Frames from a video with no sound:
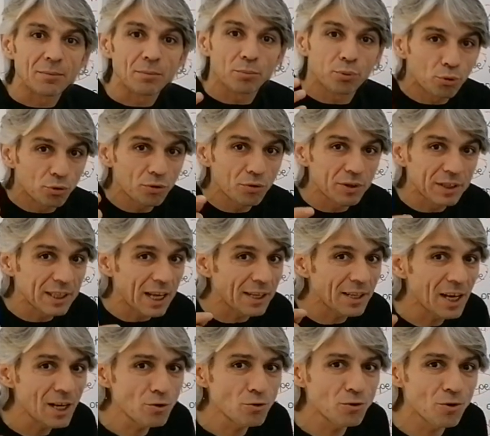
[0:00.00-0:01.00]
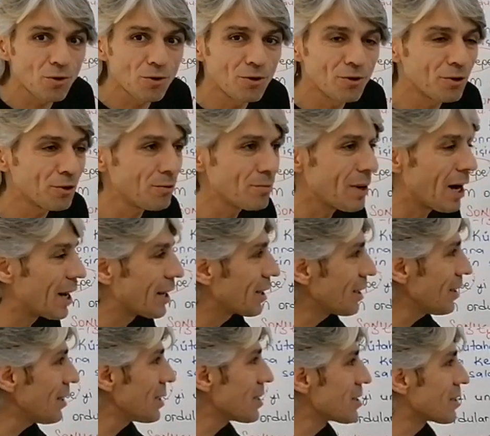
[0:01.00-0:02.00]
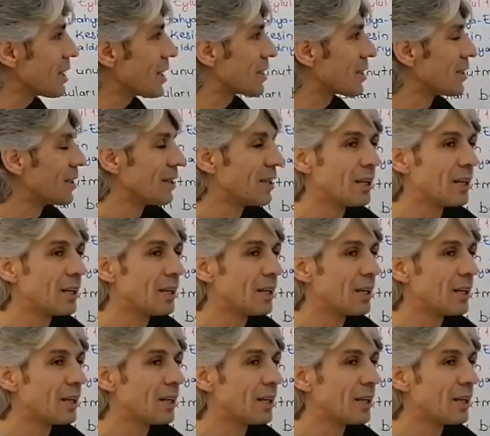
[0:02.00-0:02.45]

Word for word: Bunu neden söylüyorum arkadaşlar?